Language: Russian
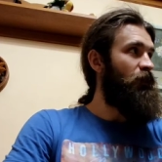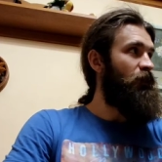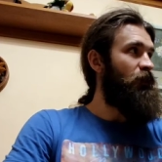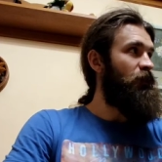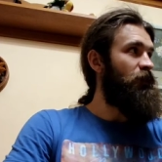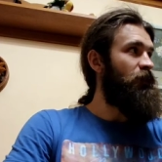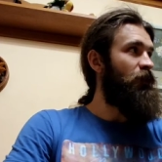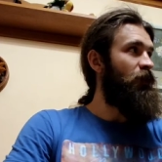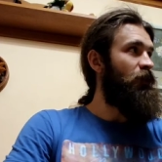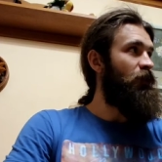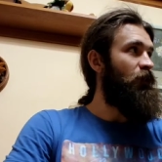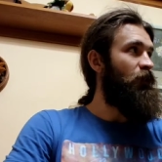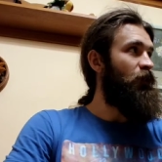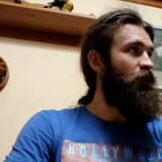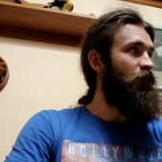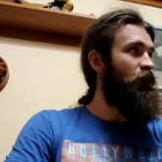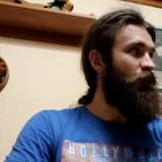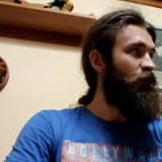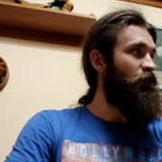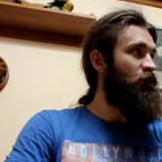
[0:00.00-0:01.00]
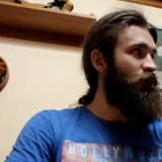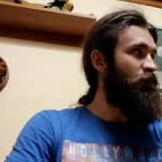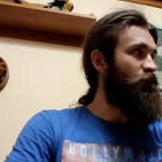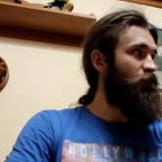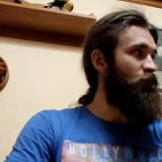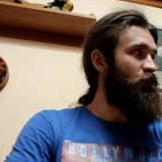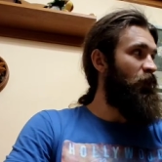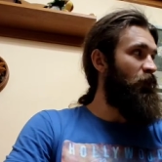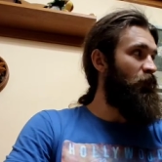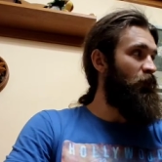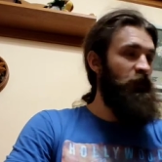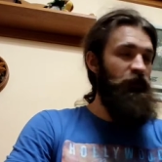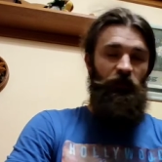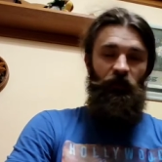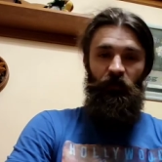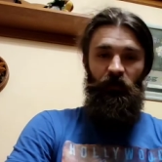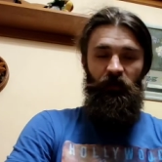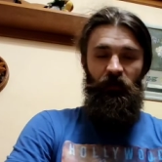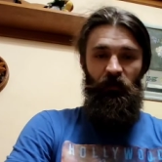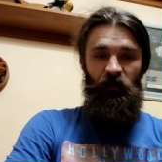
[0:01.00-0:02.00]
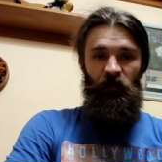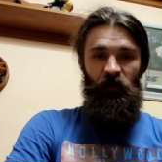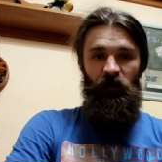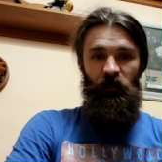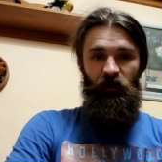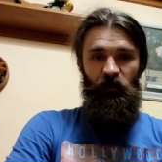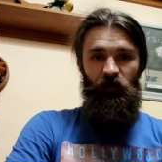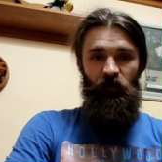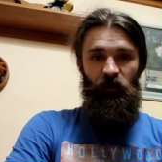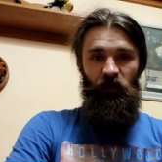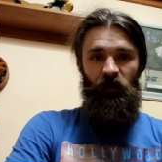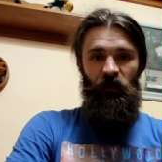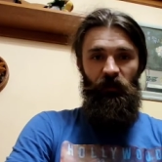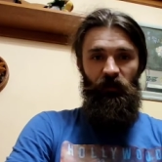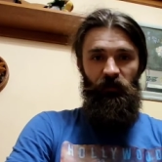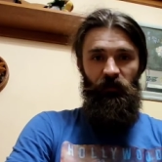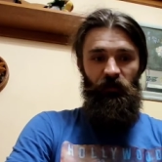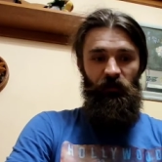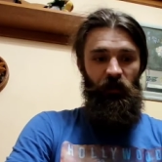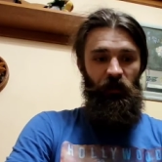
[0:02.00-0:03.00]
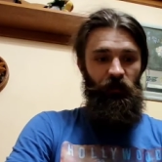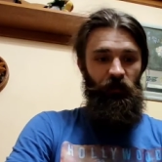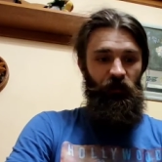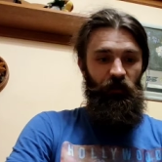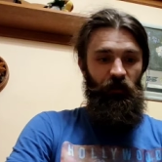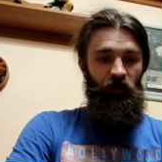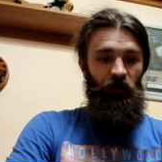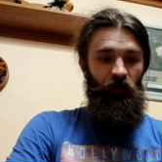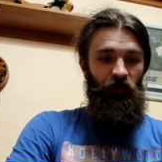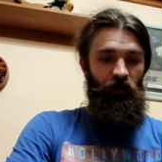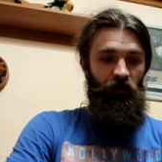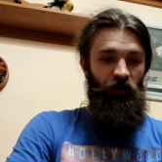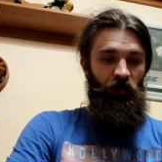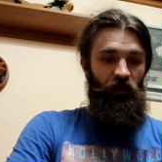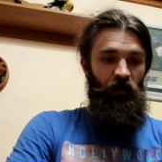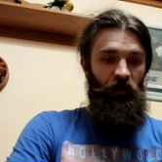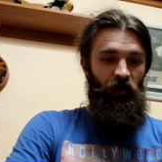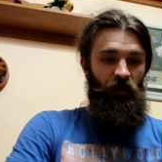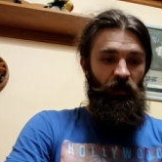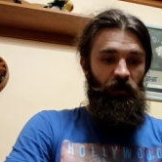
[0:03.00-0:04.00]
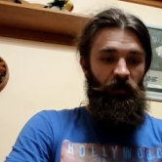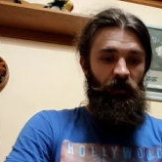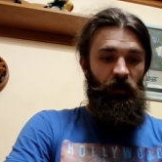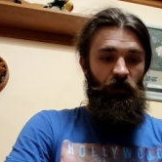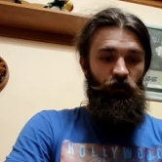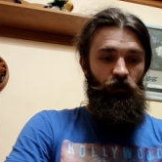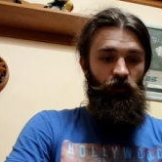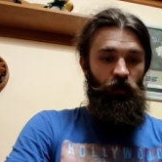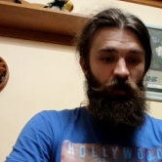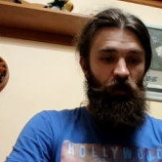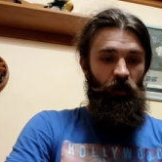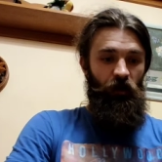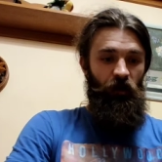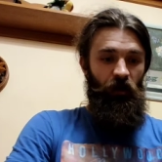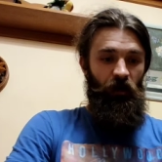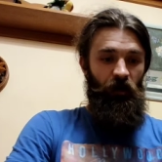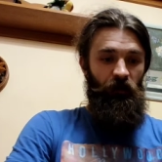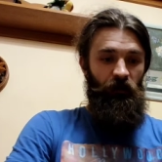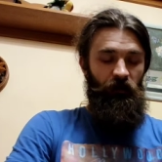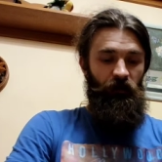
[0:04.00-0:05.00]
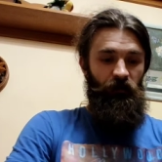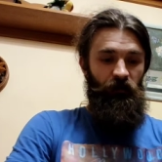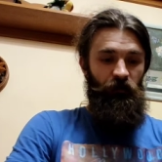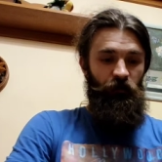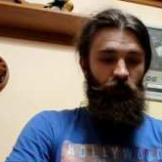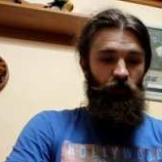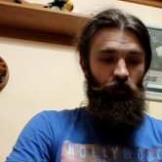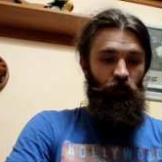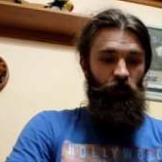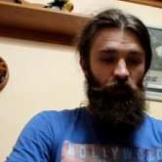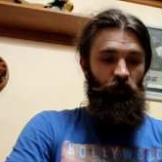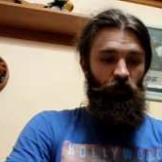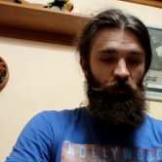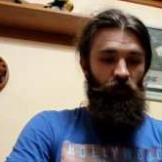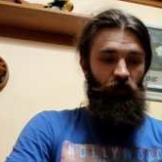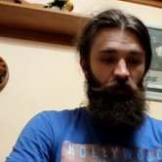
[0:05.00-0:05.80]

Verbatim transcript: не знаю, там, природному удовольствию, на самом деле, ну, ты сливаешь энергию. Следующее, это, что